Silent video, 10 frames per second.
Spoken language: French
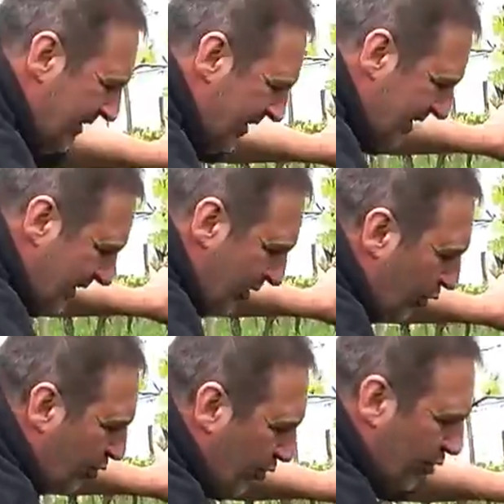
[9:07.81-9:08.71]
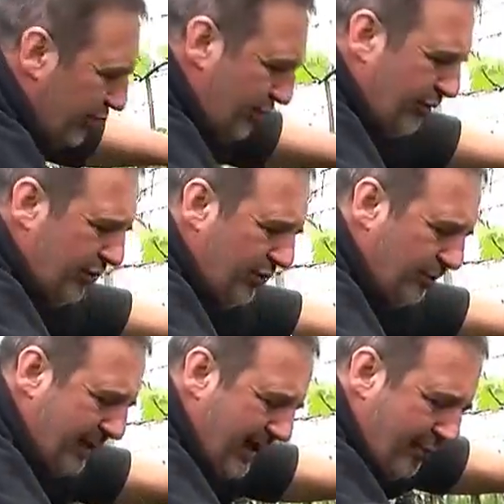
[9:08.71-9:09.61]
qui était autour du,
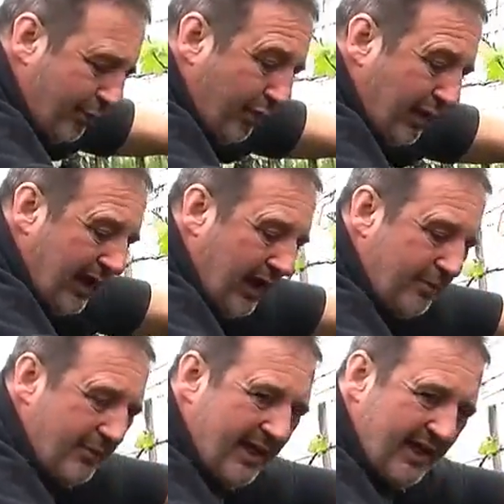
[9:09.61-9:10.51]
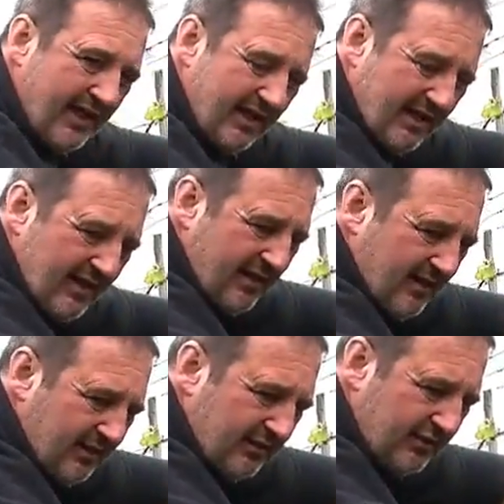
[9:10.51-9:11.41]
pied pour la ramener
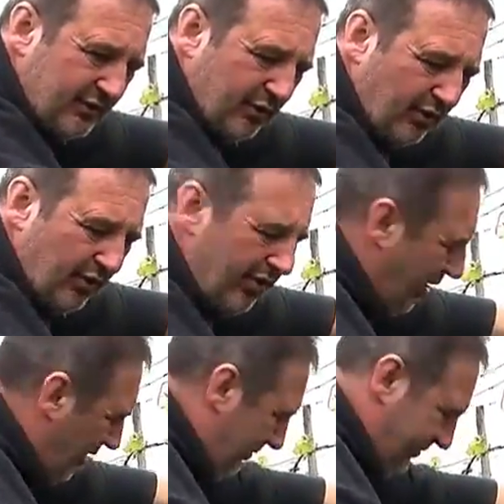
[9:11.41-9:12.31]
sur le rang.